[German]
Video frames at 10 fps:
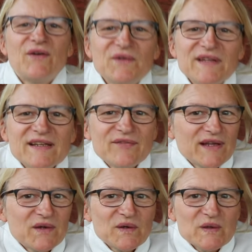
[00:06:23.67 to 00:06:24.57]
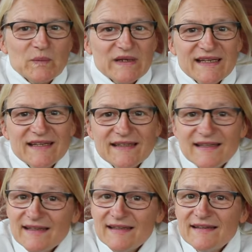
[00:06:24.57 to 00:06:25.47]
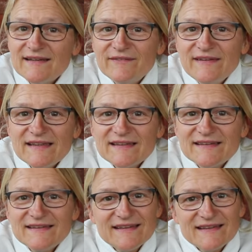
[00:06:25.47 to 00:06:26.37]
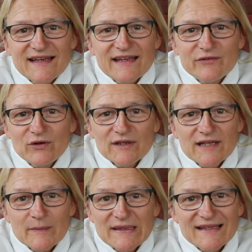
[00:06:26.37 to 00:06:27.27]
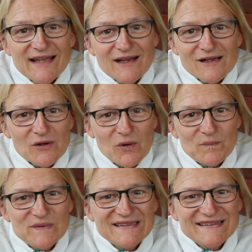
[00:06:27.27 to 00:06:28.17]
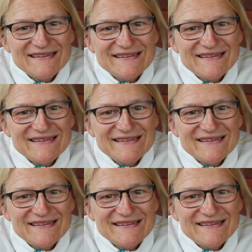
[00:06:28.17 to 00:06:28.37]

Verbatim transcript: Und ich werde euch berichten, wie ich in den drei Wochen damit klargekommen bin.